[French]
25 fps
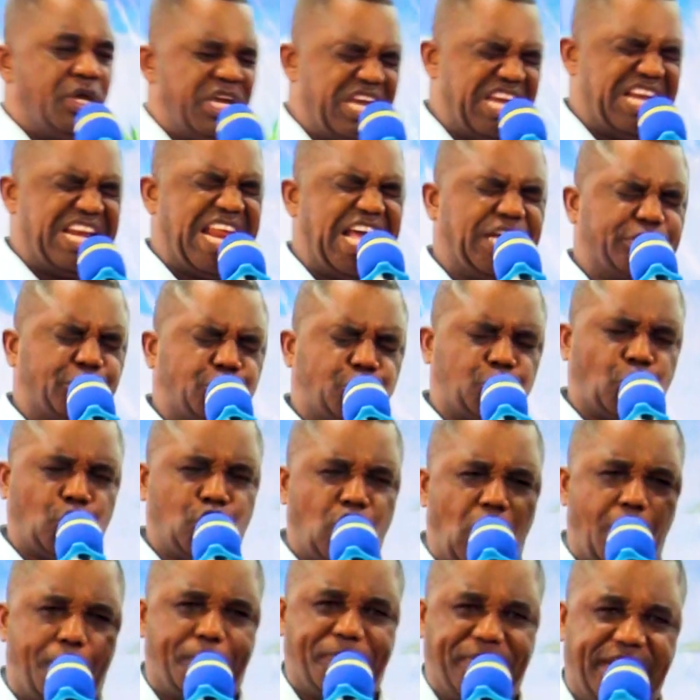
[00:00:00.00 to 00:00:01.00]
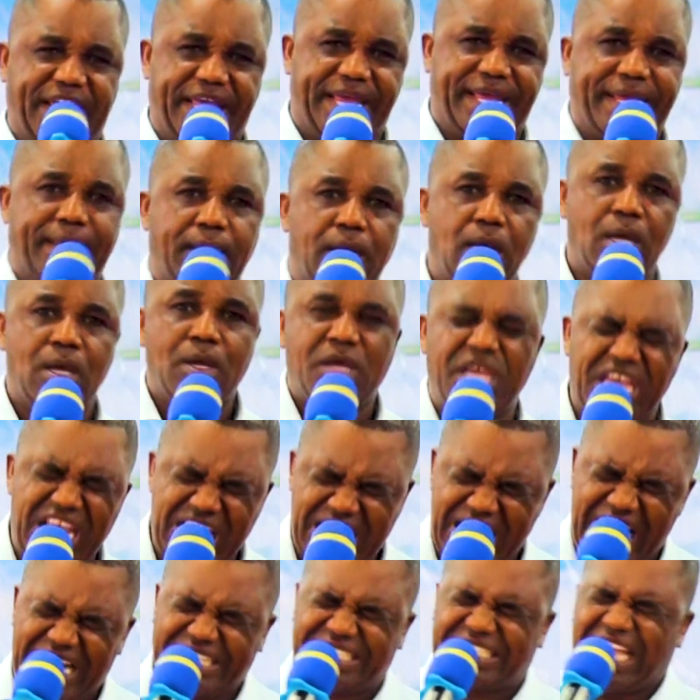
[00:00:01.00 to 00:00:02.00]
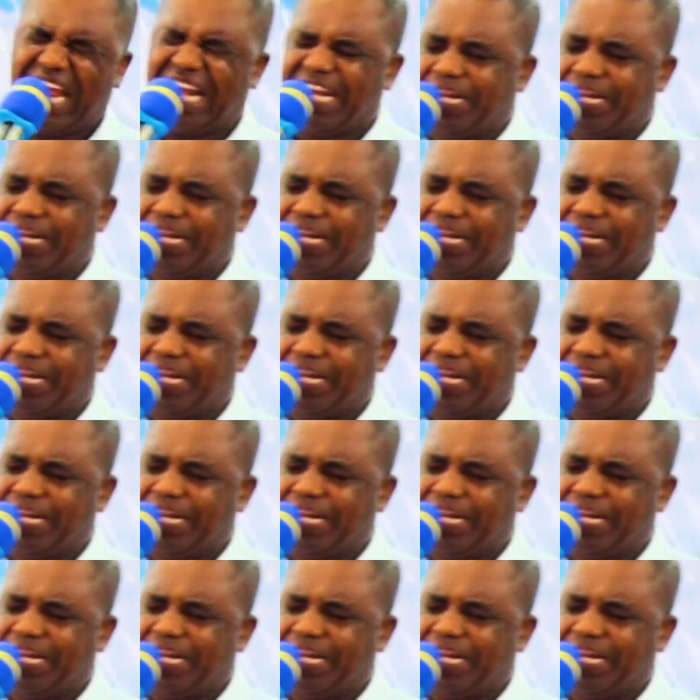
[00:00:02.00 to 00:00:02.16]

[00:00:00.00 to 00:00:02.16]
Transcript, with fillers: Il est sous nos pieds il est